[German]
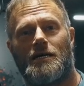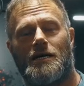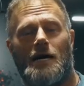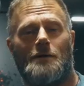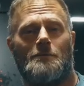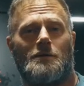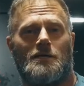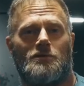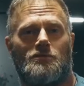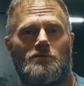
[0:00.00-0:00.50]

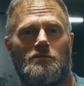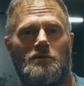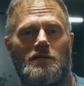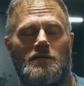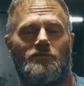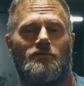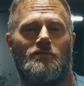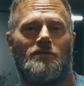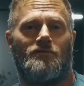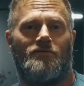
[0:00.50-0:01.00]
Aber
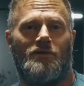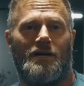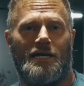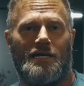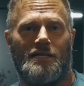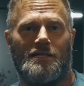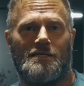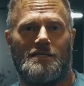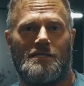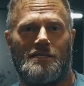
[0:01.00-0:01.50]
natürlich für die
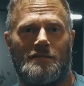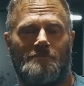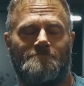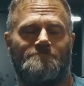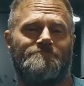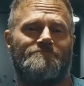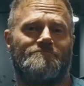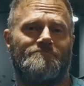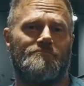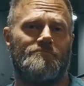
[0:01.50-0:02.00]
Verhältnisse,
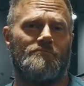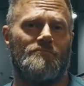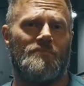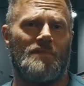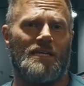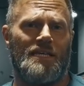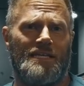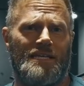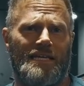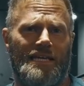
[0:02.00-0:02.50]

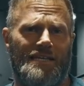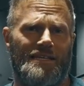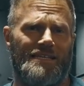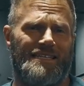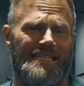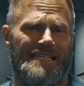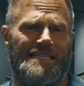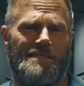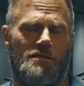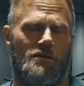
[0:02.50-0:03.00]
in denen
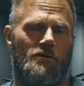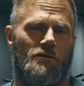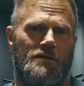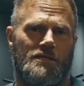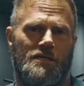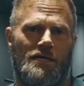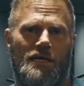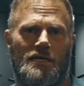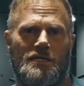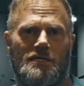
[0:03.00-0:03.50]
diese
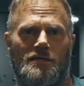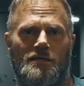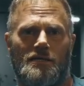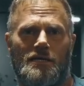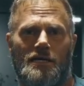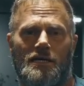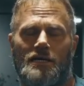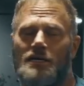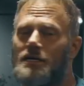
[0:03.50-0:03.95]
Leute rechnen,